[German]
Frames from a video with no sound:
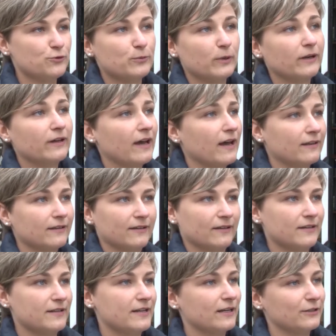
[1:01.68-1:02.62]
über
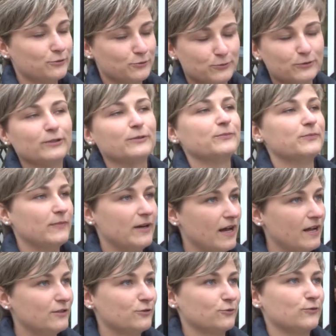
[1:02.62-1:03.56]
Gärtner, Natur,
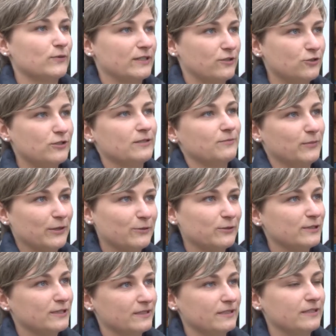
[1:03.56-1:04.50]
also was steht bei uns
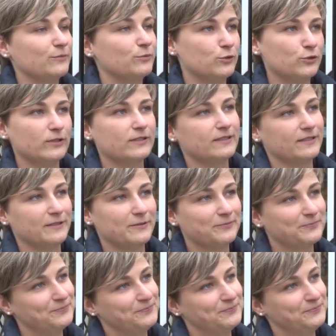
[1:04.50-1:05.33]
in den Bücherzellen.